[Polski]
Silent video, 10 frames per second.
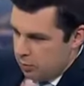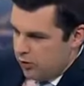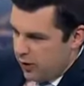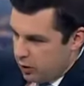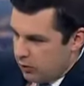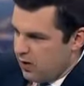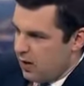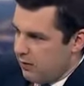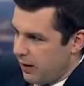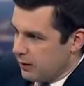światowe
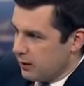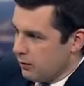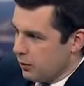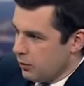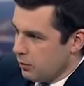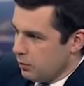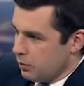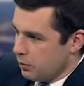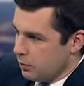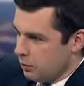lewactwo
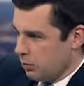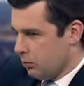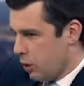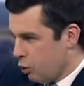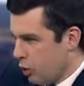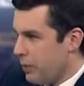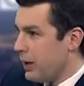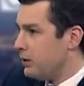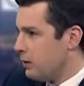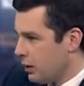
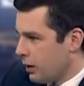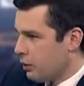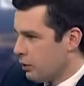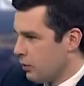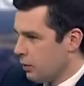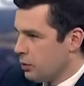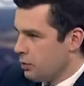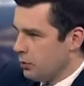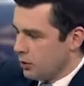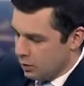europejskie, jakkolwiek
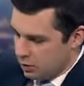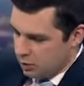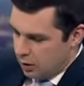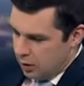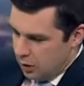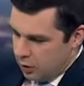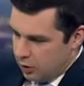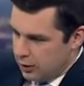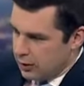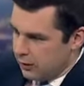byśmy...
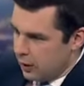Ono jest